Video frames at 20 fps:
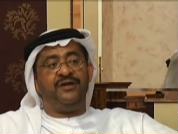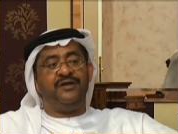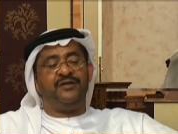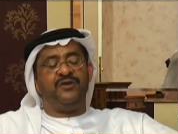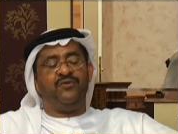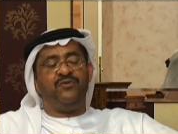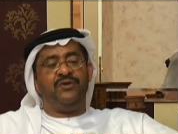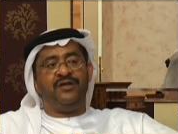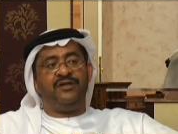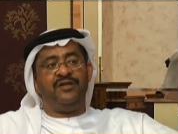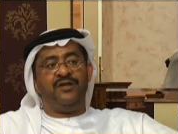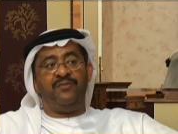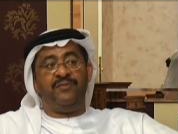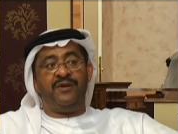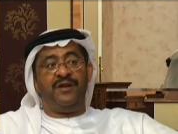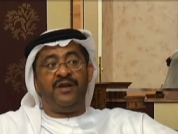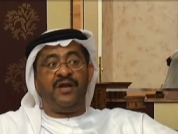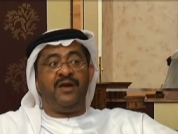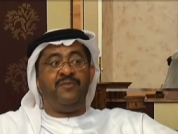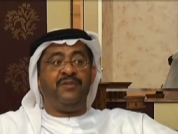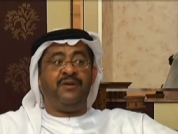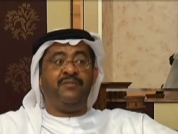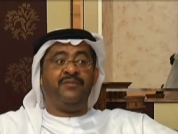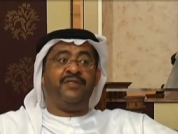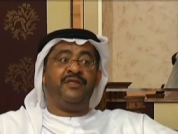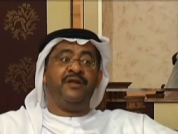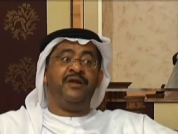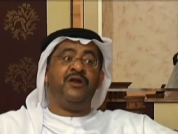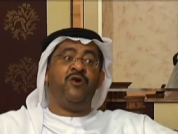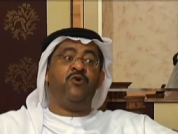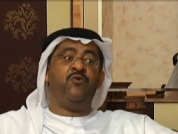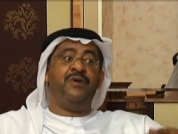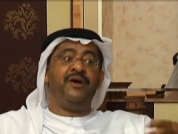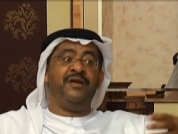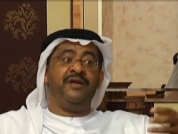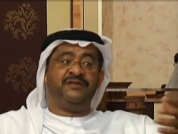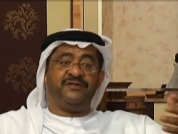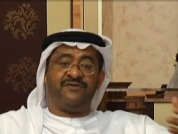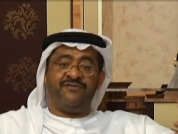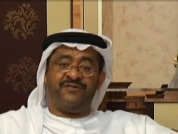طويله من العمل مثلا او
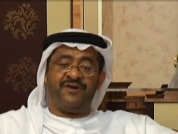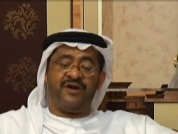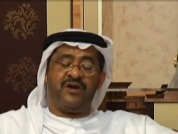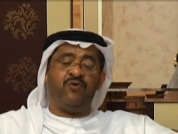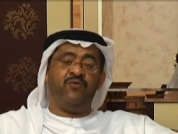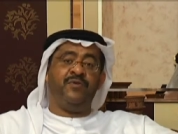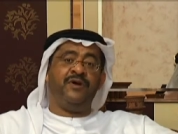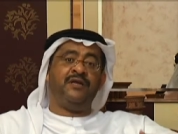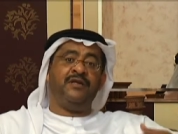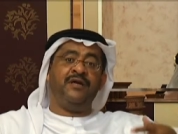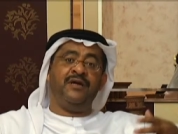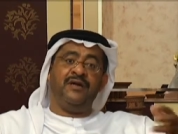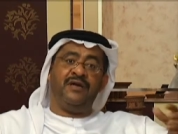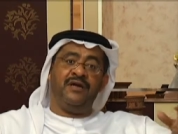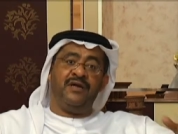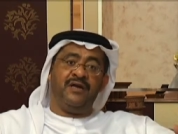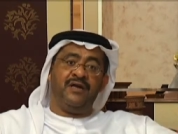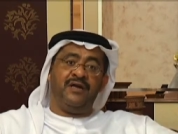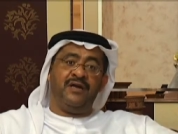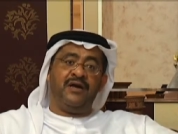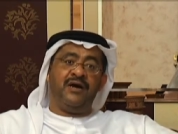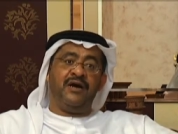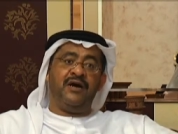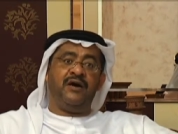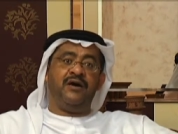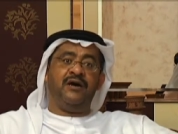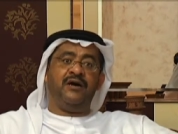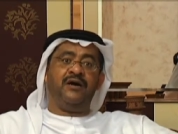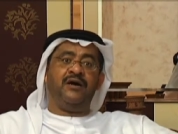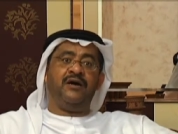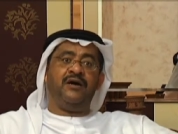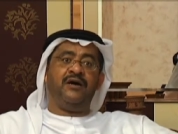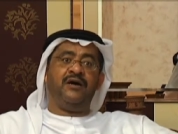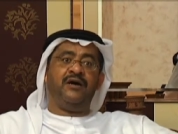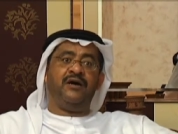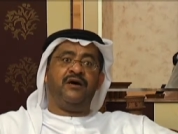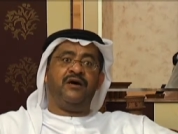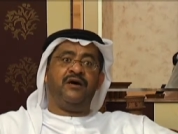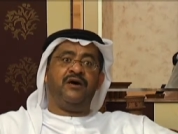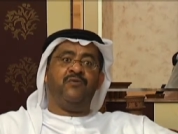بعد سفر او بعد
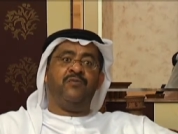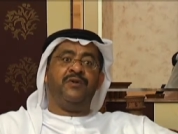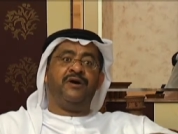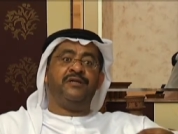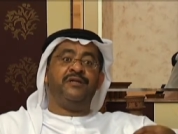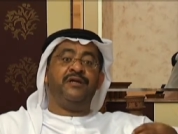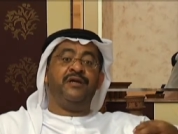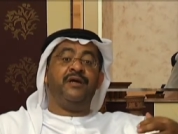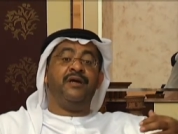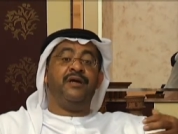آه، او بعد